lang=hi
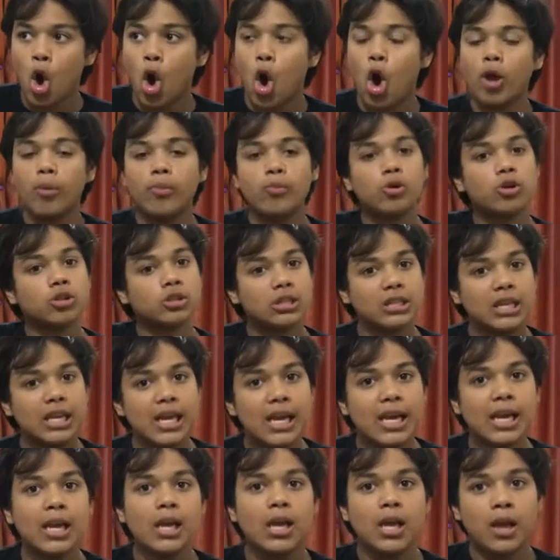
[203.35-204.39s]
और
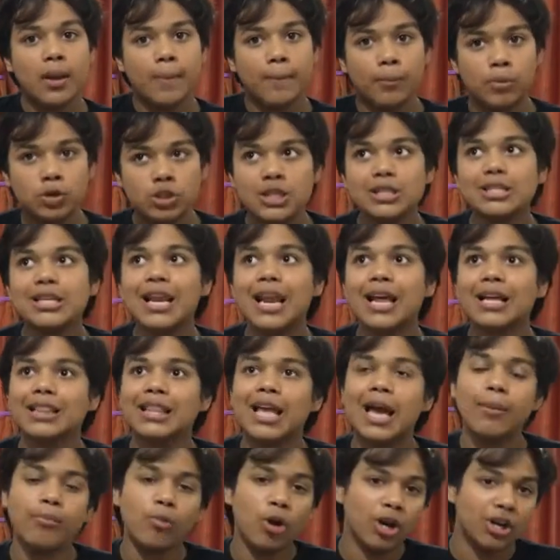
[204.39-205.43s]
मोस्टली मुझे ऐसा लगता
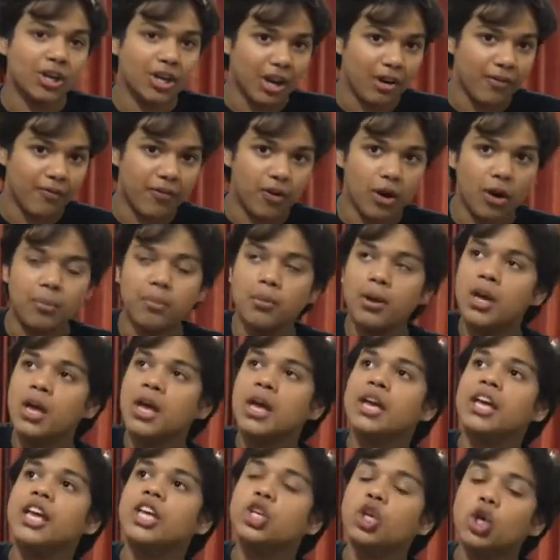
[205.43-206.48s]
है आई एम नॉट कंफर्म कि